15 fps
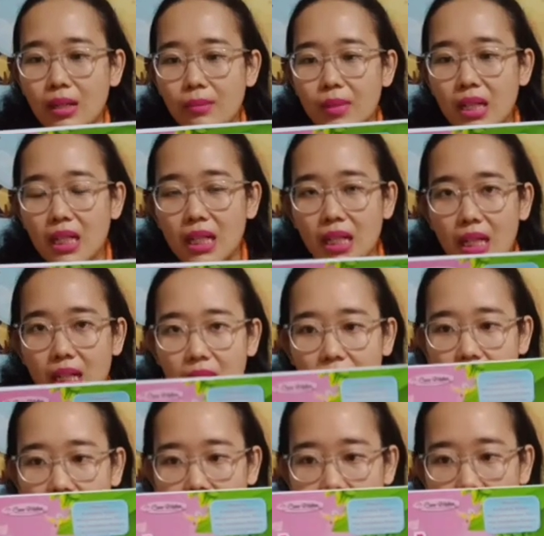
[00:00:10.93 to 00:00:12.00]
mengenal
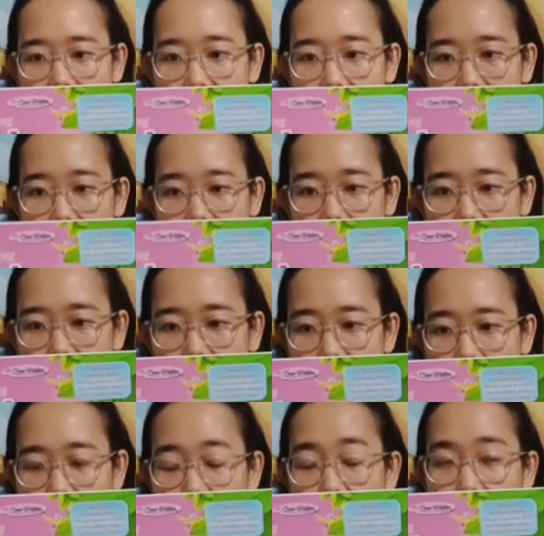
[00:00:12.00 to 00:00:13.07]
kata
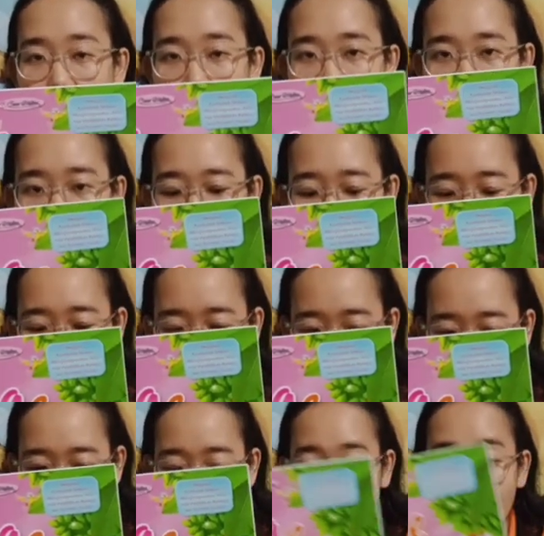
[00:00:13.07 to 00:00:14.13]
dan membaca
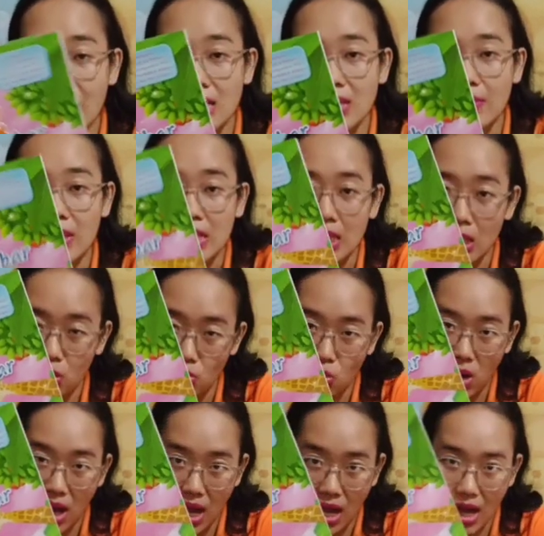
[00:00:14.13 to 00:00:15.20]
gambar yang semester
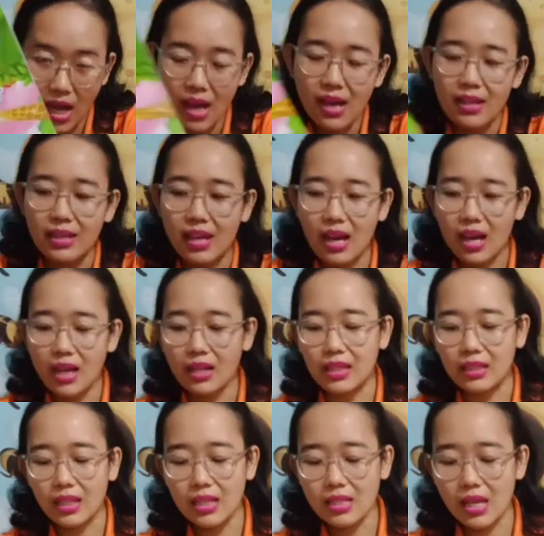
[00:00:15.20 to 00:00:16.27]
dua ya.
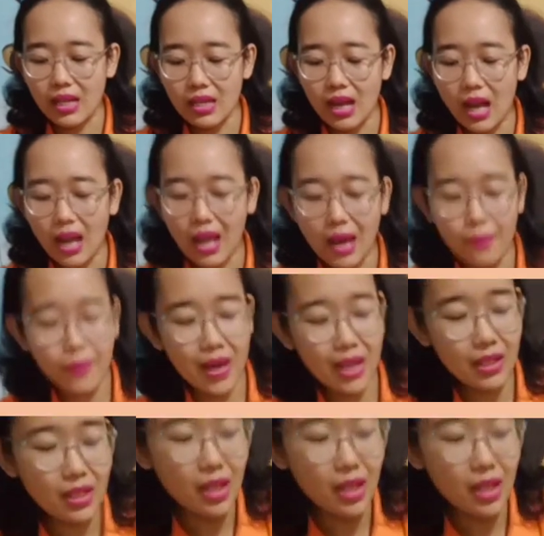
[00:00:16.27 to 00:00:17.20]
Kita cari halaman